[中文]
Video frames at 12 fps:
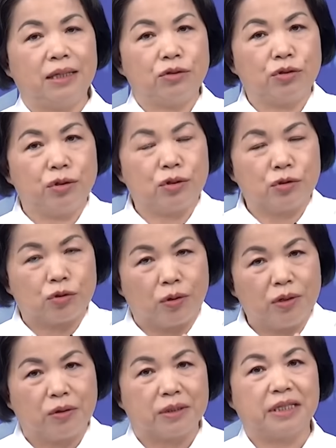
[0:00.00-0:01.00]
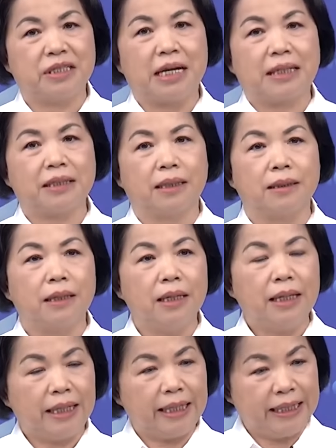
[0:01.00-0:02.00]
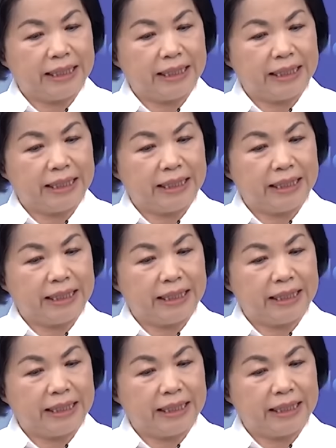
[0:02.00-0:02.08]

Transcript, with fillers: 区所有的乡镇一